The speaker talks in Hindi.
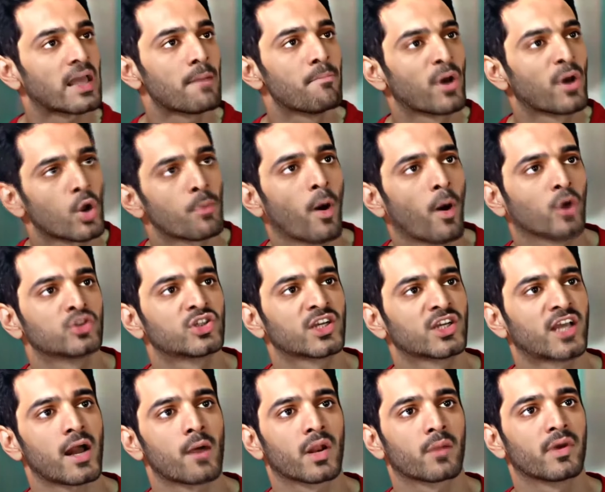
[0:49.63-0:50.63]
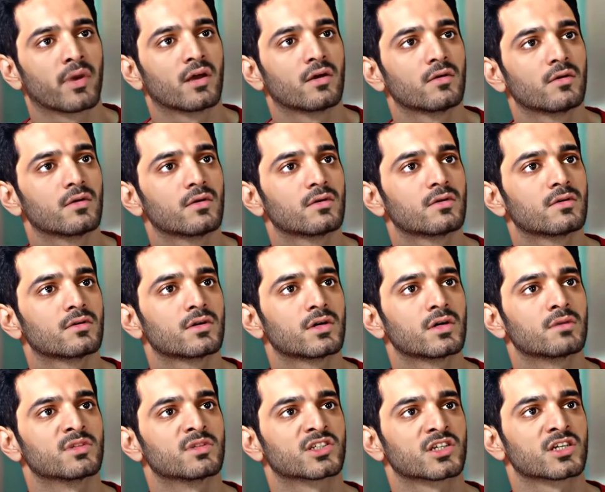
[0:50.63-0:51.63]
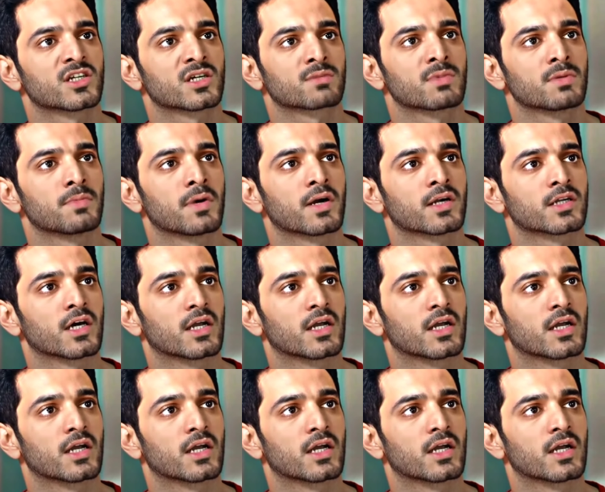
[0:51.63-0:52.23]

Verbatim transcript: तो जाके मरो बाबूजी के कमरे में हमेशा रंग